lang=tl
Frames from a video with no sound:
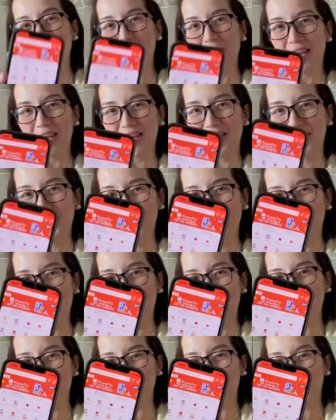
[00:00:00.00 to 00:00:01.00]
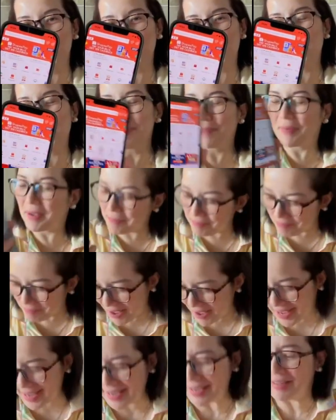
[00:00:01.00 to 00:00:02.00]
Pay. Okay? Shopee
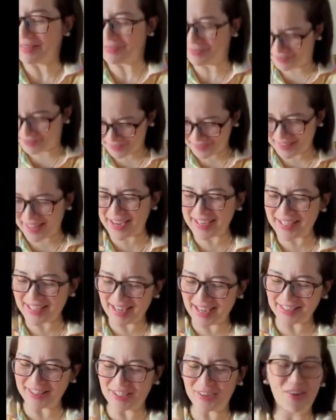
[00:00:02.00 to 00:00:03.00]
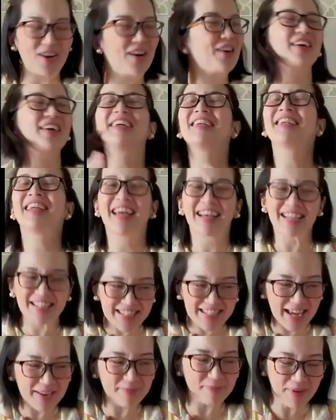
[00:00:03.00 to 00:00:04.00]
Pay. Na-excite ako. Ako yung
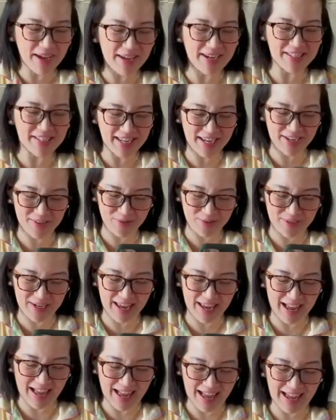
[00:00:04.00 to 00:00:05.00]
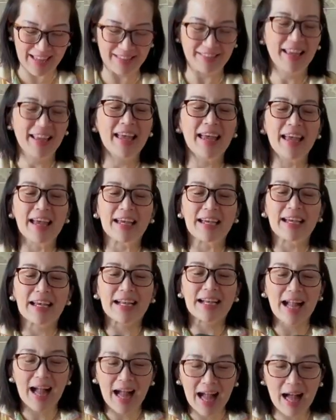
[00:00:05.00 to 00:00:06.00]
na-excite para sa inyong lahat.
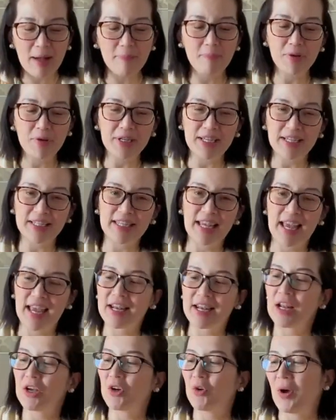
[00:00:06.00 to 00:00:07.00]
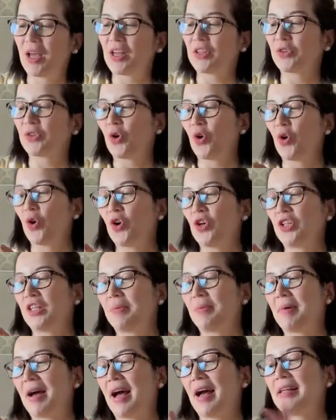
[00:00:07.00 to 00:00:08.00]
Kahapon kasi nagkwento ko, 'di
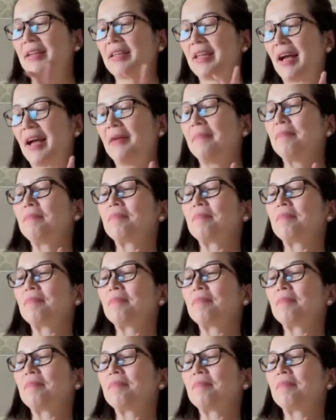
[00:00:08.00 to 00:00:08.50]
ba, na